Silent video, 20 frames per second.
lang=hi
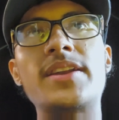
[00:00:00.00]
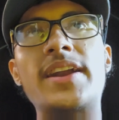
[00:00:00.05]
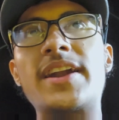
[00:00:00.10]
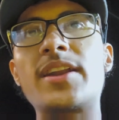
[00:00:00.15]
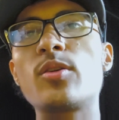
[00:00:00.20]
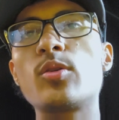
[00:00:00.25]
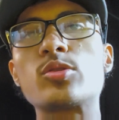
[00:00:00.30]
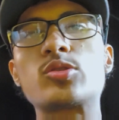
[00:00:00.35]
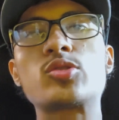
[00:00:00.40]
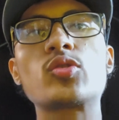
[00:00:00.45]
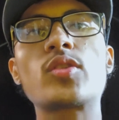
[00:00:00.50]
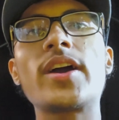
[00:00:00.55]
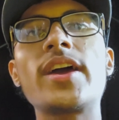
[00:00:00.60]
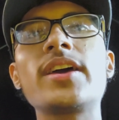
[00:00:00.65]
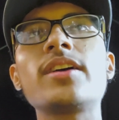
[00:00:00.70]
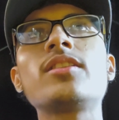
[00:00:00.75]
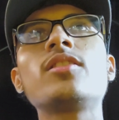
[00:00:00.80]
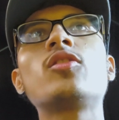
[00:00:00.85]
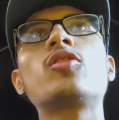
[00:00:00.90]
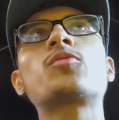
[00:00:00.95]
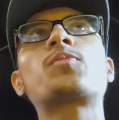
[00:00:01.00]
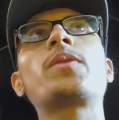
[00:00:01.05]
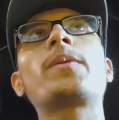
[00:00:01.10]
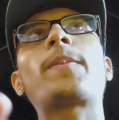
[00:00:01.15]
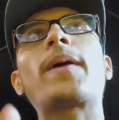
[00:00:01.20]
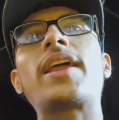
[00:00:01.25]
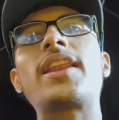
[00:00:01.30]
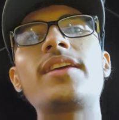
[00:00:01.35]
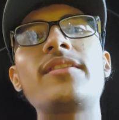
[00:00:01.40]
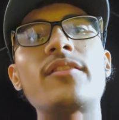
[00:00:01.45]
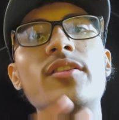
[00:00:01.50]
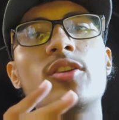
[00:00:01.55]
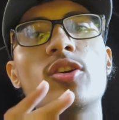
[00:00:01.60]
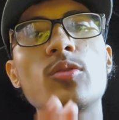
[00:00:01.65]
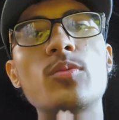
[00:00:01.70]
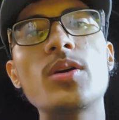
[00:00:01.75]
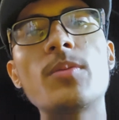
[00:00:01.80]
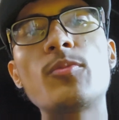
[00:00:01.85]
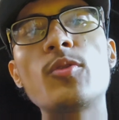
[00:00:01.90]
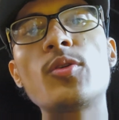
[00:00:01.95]
रेडी हो चुका है उससे तो पहली
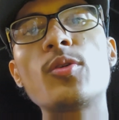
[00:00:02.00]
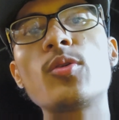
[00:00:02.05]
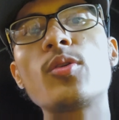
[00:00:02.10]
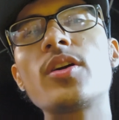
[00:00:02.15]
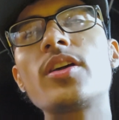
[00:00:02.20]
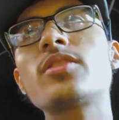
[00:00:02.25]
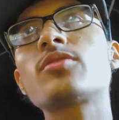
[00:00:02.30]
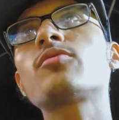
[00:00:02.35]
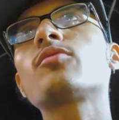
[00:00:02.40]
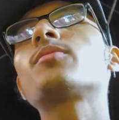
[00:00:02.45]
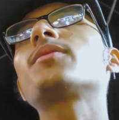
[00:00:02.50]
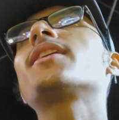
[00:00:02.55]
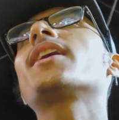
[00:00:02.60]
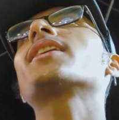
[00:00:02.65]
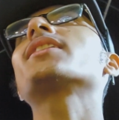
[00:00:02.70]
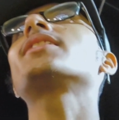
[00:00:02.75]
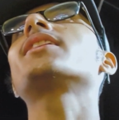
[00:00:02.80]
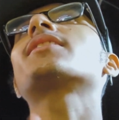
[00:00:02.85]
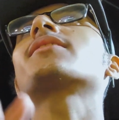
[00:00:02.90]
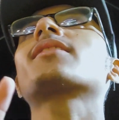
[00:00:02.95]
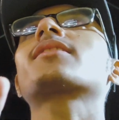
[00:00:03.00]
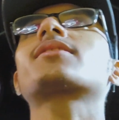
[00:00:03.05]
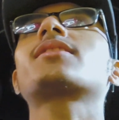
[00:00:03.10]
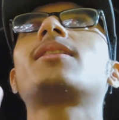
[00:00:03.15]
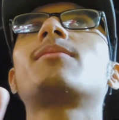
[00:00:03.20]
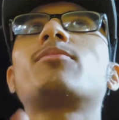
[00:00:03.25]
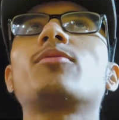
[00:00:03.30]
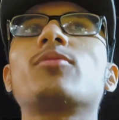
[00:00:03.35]
वीडियो भी अपलोड हो गई तो वो भी जाके देख सकते